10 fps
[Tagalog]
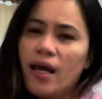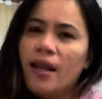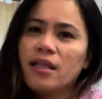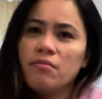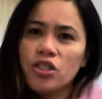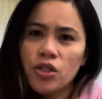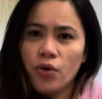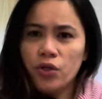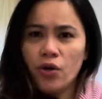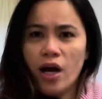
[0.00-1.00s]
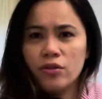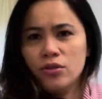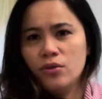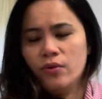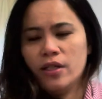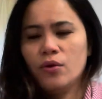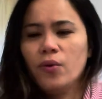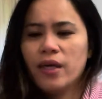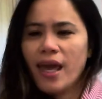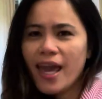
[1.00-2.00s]
let me show you how to do it,
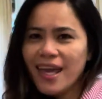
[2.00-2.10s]
okay?